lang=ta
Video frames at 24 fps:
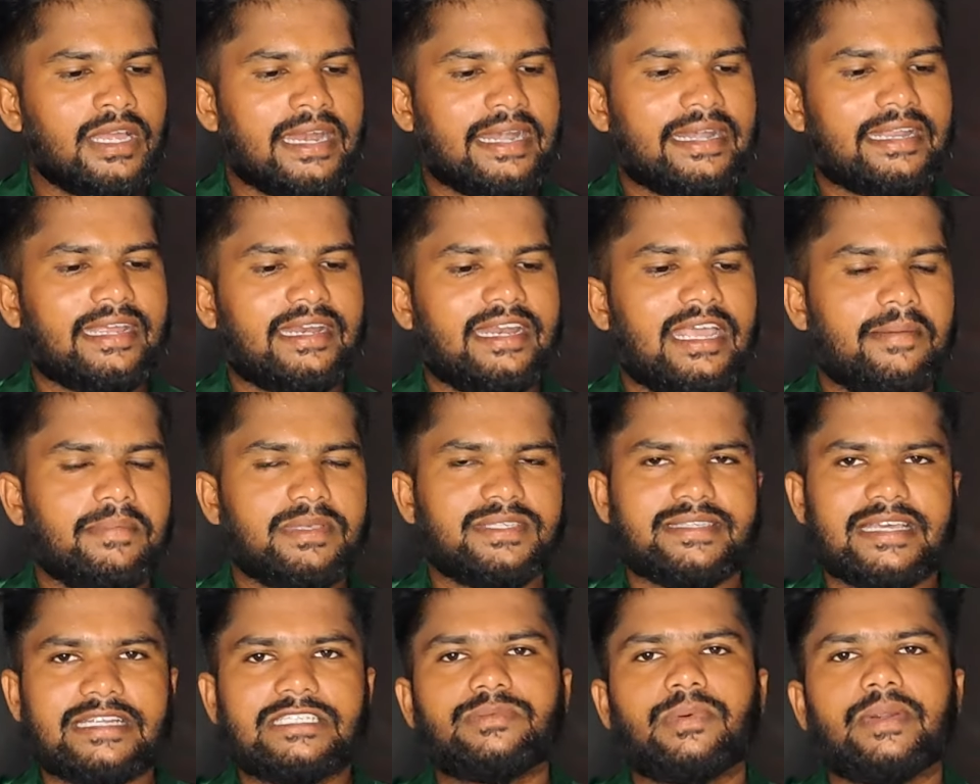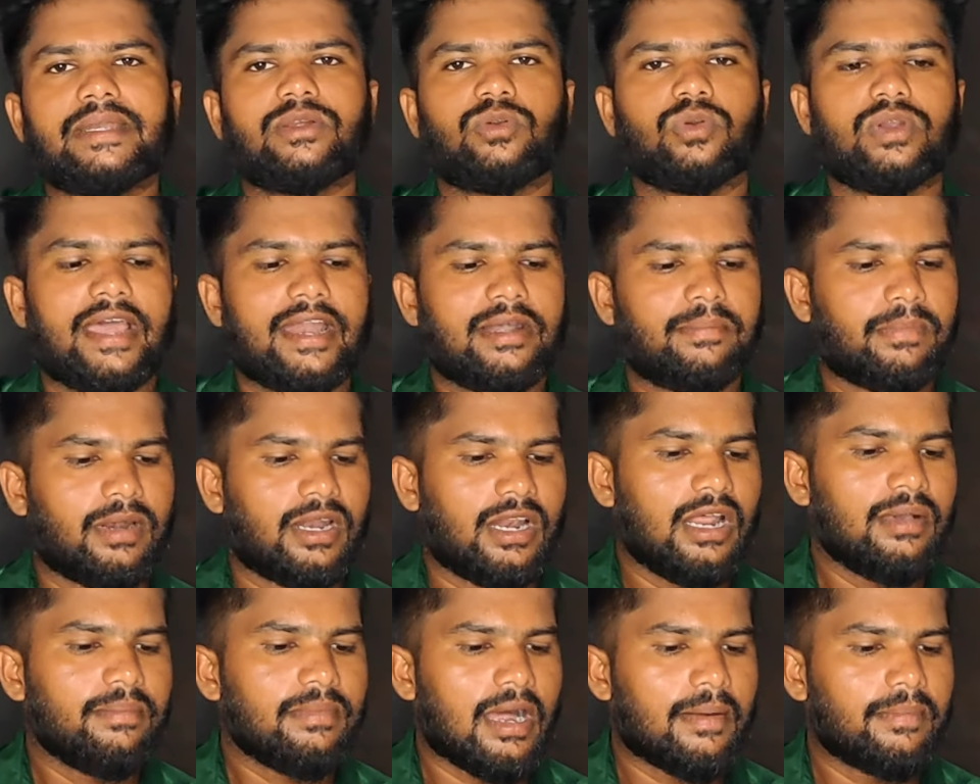நீங்கள் நேமை சர்ச் பண்ணி கூட ஆட்
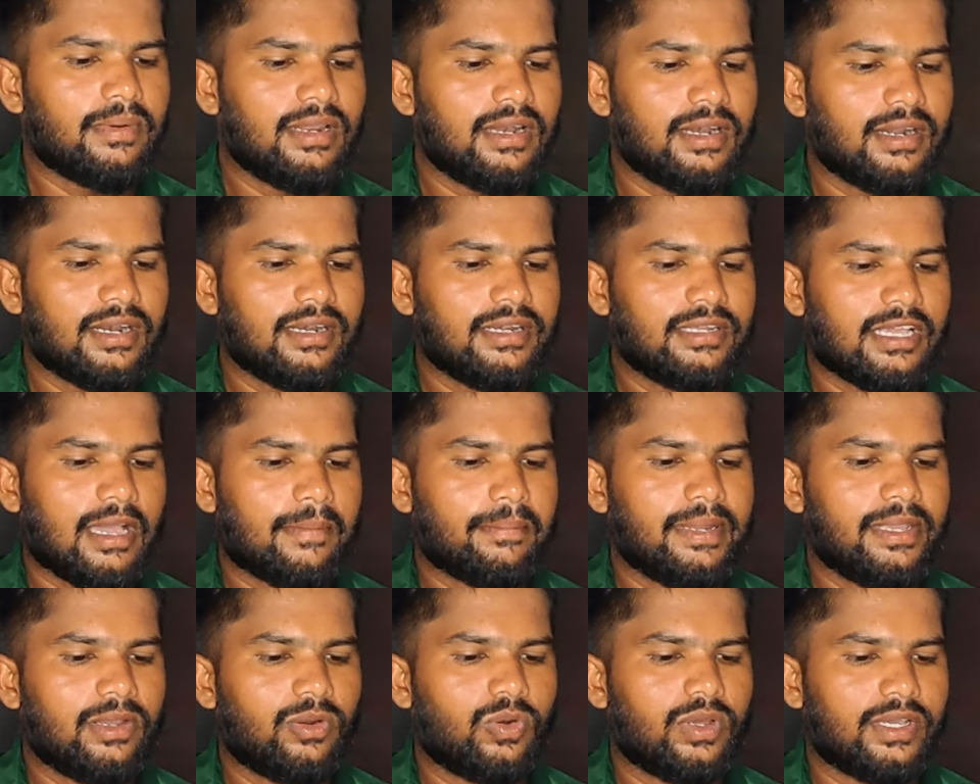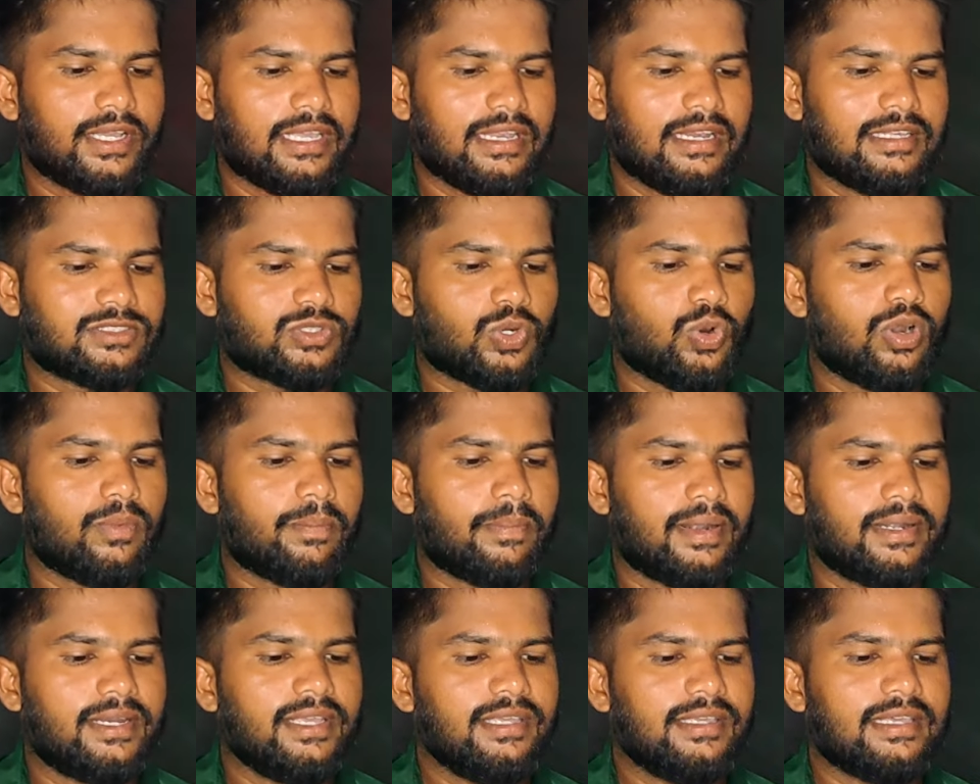பண்ணலாம் அப்படி இல்லைனா நீங்கள் அப்படியே கூட கீழே ஸ்க்ரோல்
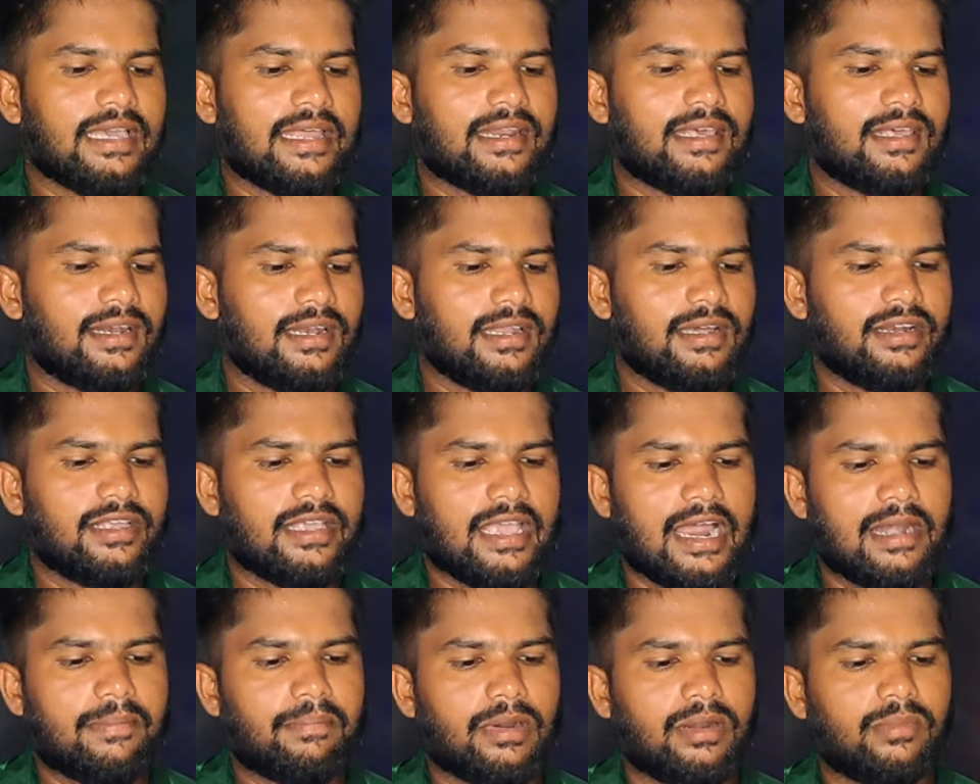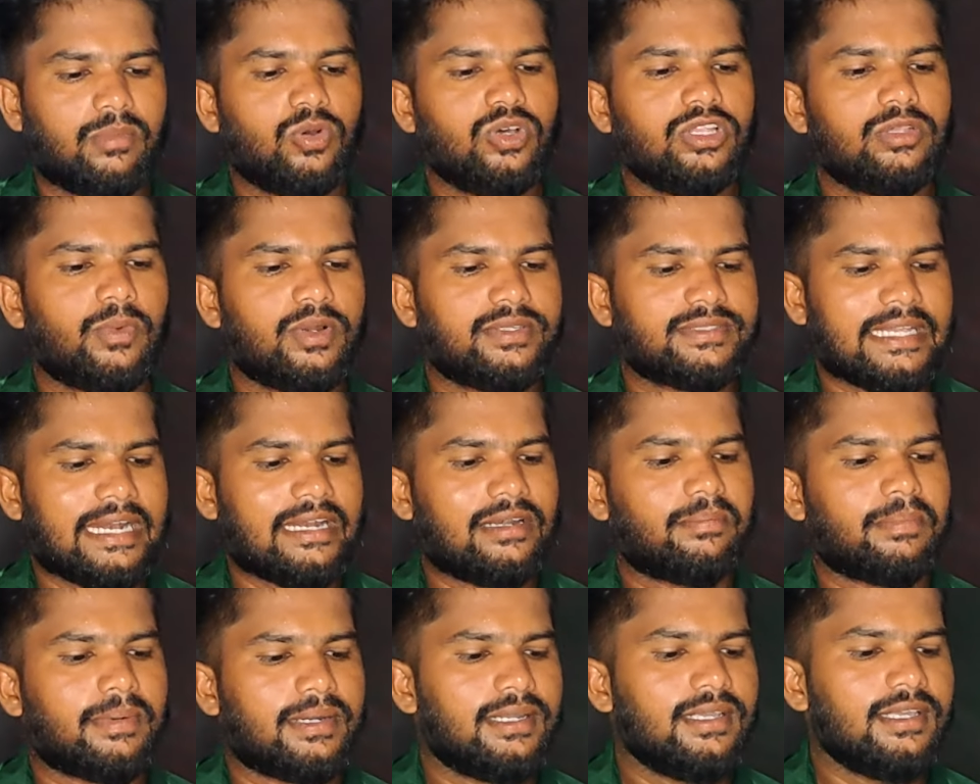பண்ணி யார் யாரெல்லாம் நீங்கள் ஆட் பண்ணுமோ இது போல
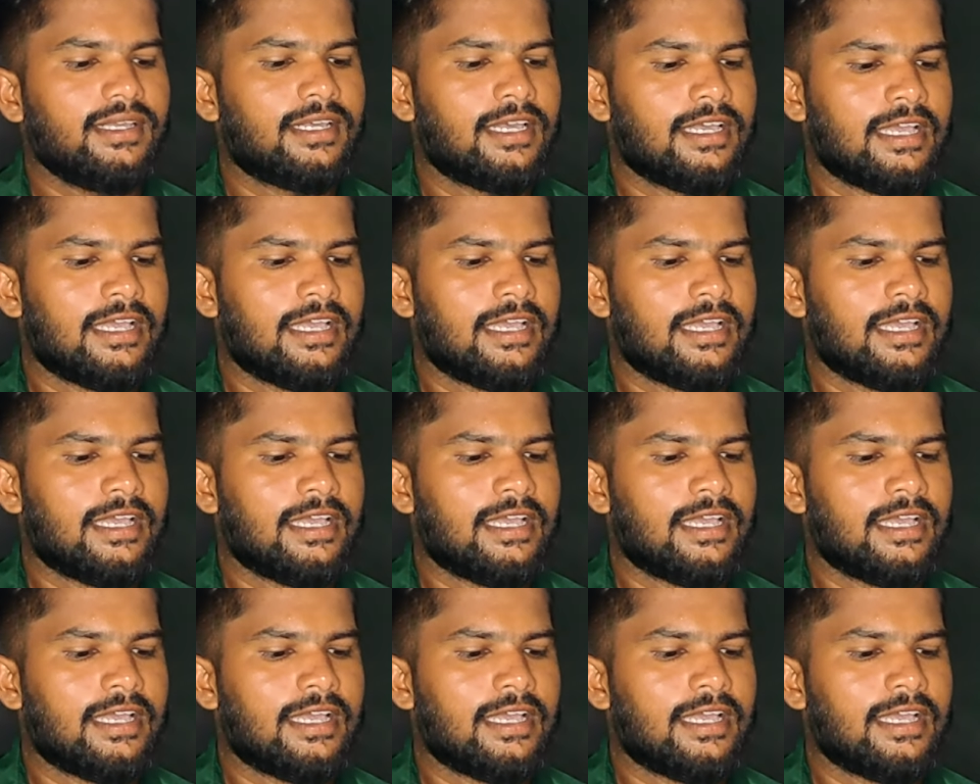செலக்ட் பண்ணி